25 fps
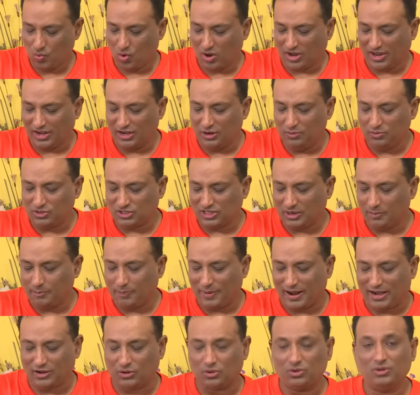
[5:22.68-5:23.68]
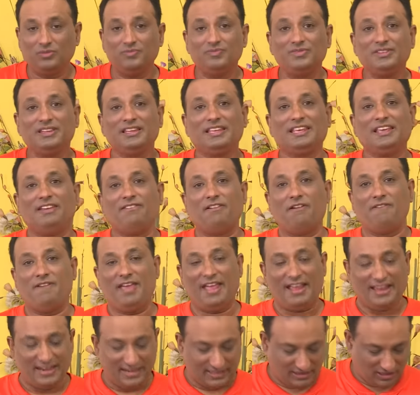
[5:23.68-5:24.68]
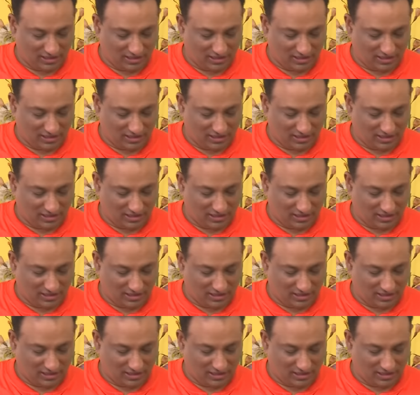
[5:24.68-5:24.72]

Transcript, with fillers: ఒక నిమిషం పాటు ఇవి వేగిన